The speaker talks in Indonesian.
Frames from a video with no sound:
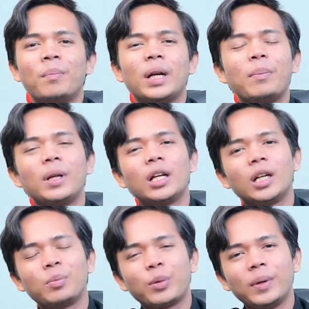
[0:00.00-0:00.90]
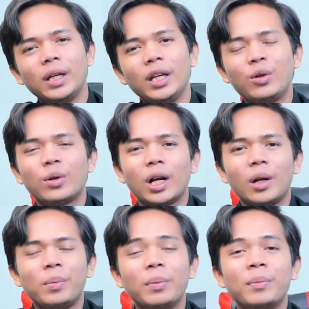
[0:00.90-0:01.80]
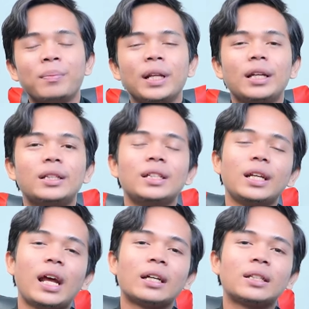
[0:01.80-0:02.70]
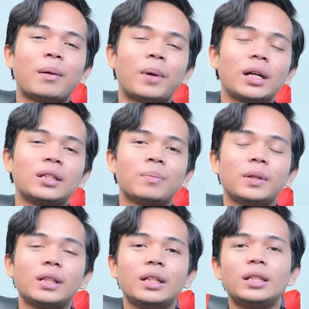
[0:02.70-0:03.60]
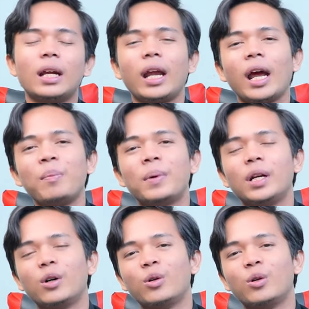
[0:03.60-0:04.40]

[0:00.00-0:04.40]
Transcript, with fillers: Penampilan laptop ini kurang lebih memiliki ciri yang sama seperti seri Hype pada